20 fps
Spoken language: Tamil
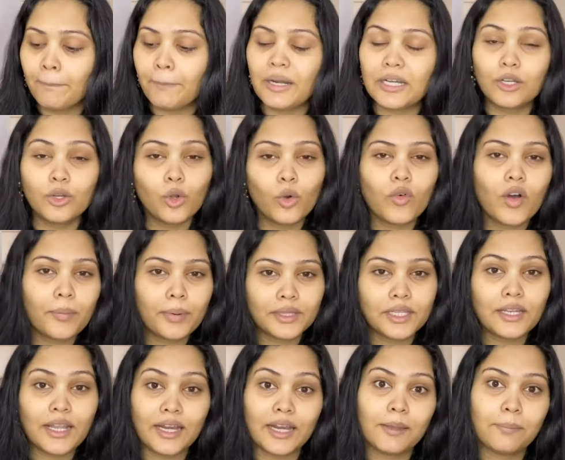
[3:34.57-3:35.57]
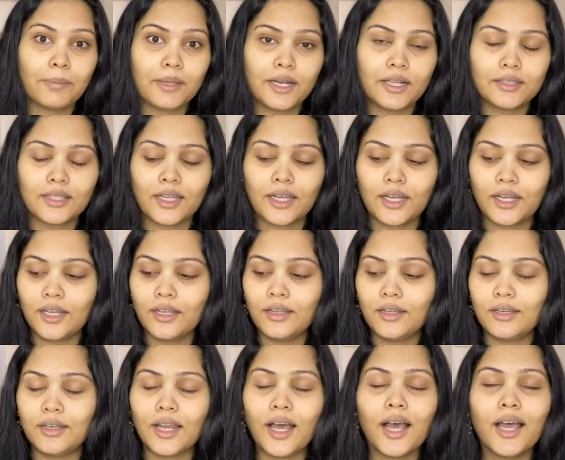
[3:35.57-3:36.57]
பட் நோவா பற்றி நிறைய பேருக்கு தெரியல
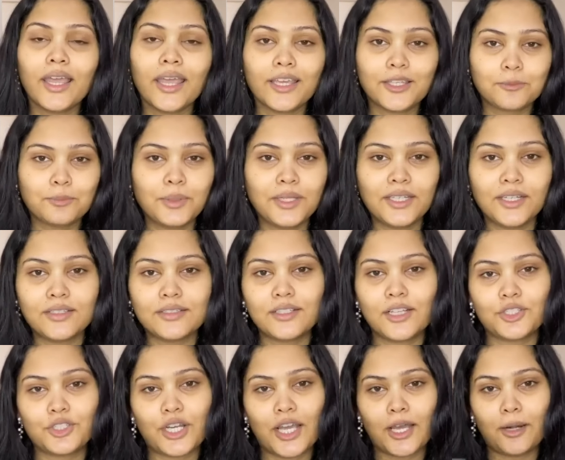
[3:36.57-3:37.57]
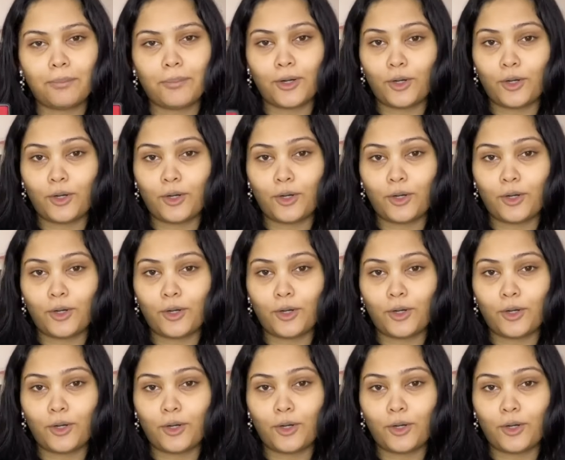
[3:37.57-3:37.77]
நான் எக்ஸ்பீரியன்ஸில் ஷேர்